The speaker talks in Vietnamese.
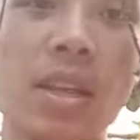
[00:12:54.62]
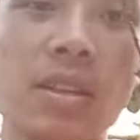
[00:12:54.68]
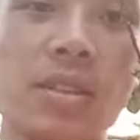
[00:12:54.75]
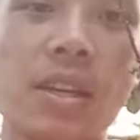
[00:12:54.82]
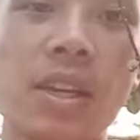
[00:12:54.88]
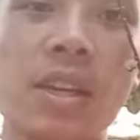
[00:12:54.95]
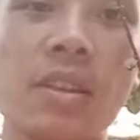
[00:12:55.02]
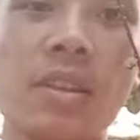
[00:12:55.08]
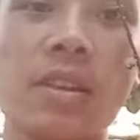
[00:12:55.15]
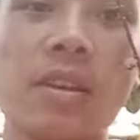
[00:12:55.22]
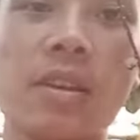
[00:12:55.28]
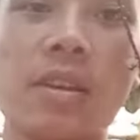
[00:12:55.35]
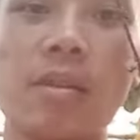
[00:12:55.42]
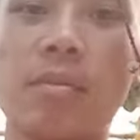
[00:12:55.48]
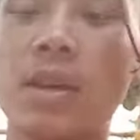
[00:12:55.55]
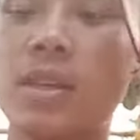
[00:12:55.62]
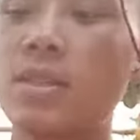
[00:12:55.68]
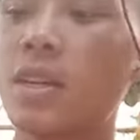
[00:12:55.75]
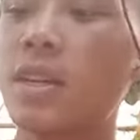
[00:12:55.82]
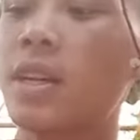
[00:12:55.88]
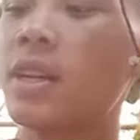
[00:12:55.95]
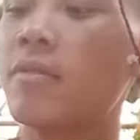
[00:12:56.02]
dế lên. Bán
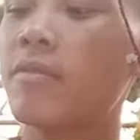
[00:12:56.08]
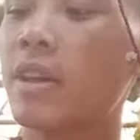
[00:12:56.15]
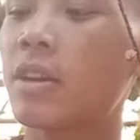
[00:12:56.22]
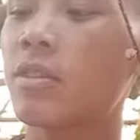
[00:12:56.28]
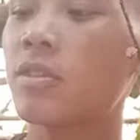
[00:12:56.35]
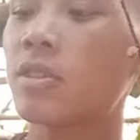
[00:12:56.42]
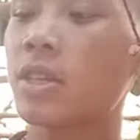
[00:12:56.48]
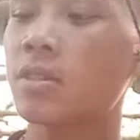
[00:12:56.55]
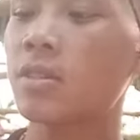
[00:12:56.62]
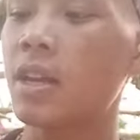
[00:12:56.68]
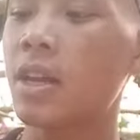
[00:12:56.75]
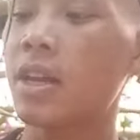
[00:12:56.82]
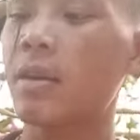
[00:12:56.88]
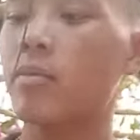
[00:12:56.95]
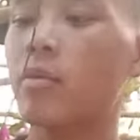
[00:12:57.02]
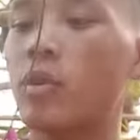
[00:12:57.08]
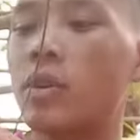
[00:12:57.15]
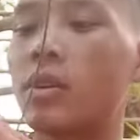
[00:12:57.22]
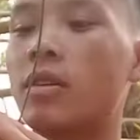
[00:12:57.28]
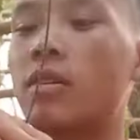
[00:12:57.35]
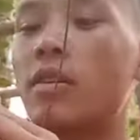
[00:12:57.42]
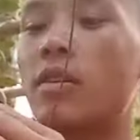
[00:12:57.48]
dế lên và nó sẽ rất là đẹp luôn.
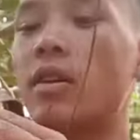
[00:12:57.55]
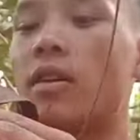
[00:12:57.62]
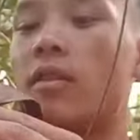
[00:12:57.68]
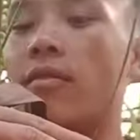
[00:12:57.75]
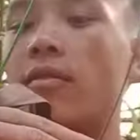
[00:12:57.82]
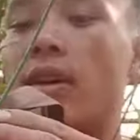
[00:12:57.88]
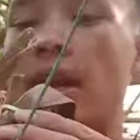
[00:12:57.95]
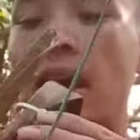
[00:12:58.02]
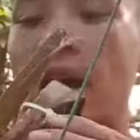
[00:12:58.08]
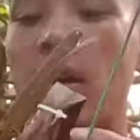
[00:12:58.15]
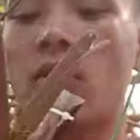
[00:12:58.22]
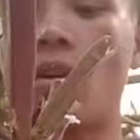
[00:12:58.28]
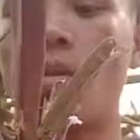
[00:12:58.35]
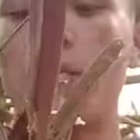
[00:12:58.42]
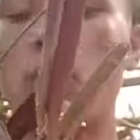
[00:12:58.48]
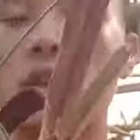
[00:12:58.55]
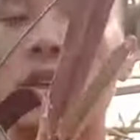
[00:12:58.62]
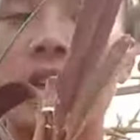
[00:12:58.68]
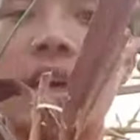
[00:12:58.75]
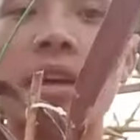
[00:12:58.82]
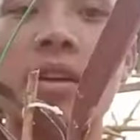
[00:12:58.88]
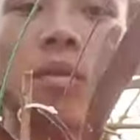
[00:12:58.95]
Và đang có một
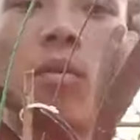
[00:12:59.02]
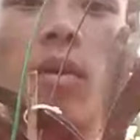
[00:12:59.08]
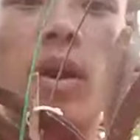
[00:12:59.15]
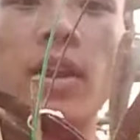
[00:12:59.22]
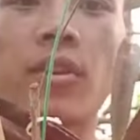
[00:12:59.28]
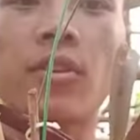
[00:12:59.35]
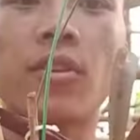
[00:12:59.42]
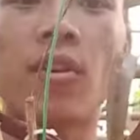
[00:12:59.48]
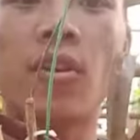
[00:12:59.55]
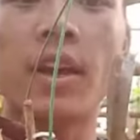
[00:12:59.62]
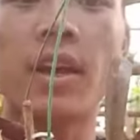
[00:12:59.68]
cái ngồng hoa nhỏ nhỏ này